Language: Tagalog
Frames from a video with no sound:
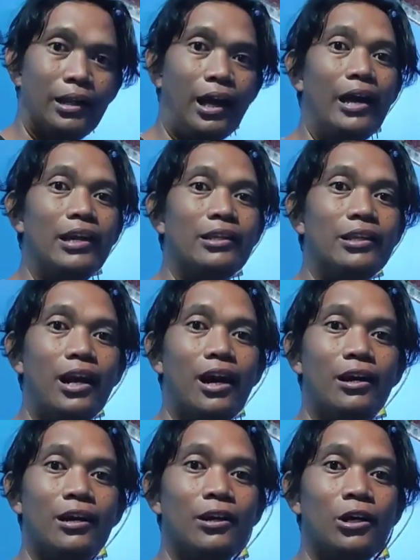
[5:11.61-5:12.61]
na kaya
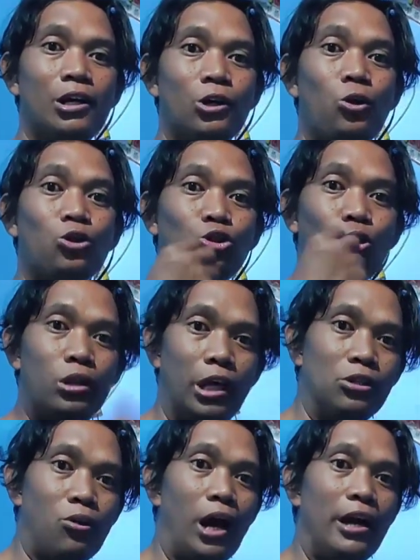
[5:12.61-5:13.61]
nilang
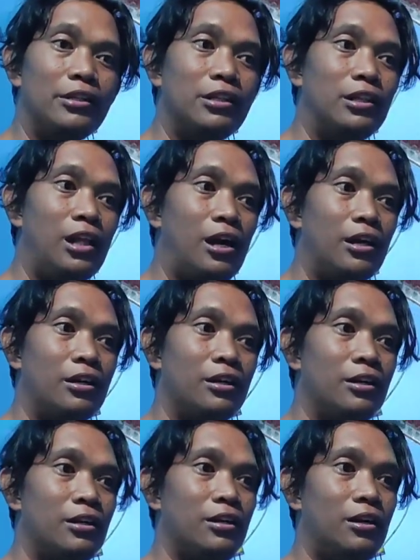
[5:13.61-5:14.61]
kontrolin o kaya nilang
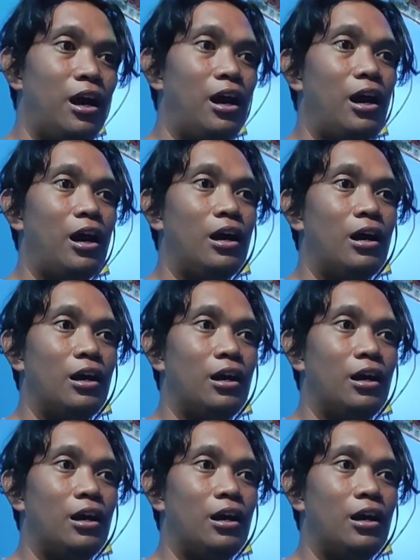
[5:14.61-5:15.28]
uh,